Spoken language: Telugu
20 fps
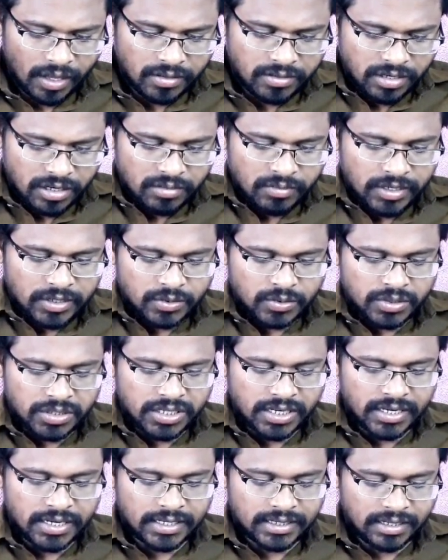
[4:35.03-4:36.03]
సో ఇక్కడ మనం
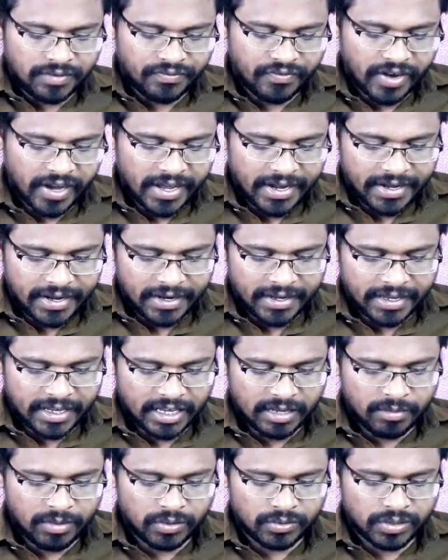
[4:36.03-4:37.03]
చూసినట్టయితే ఫైవ్ హండ్రెడ్
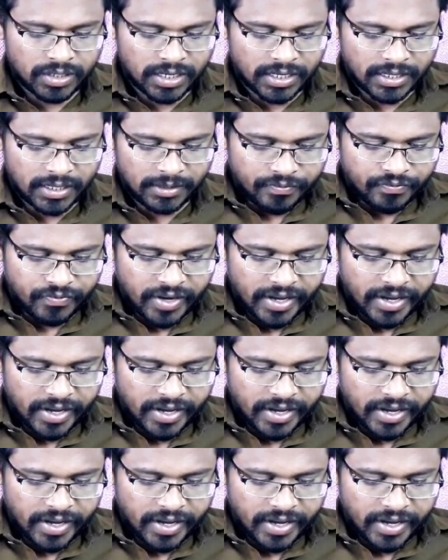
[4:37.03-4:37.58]
కేబీ ఉంది కదా